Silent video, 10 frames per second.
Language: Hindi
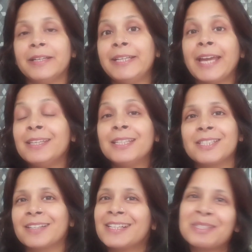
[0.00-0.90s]
टाई के
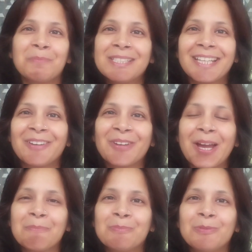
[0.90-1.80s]
चक्कर से बच जाओगे
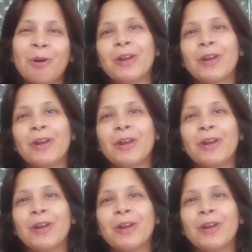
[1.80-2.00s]
आप